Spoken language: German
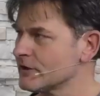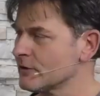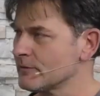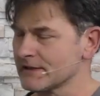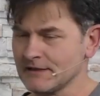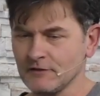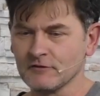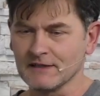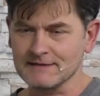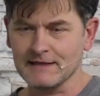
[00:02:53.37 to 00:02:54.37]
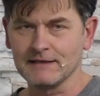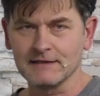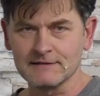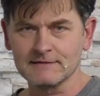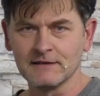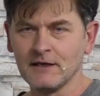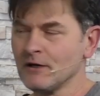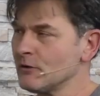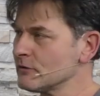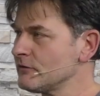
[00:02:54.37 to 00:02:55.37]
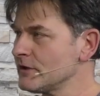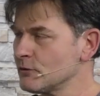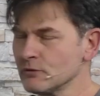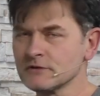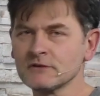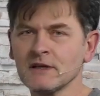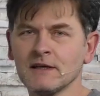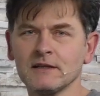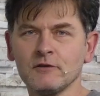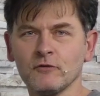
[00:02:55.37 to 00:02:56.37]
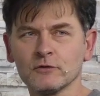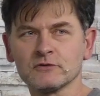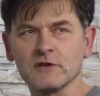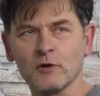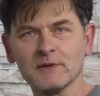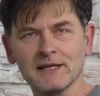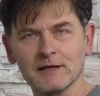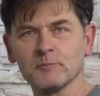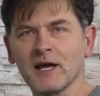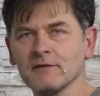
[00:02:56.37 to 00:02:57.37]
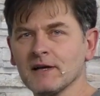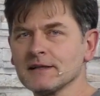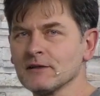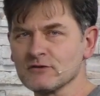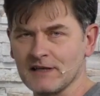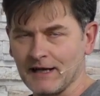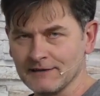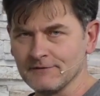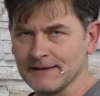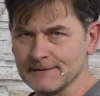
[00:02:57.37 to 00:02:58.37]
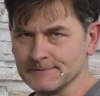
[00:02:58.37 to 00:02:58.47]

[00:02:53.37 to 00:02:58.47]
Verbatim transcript: Objektiv tatsächlich ist und wie gut die Fotos auch mit langen Brennweiten aus der Hand werden.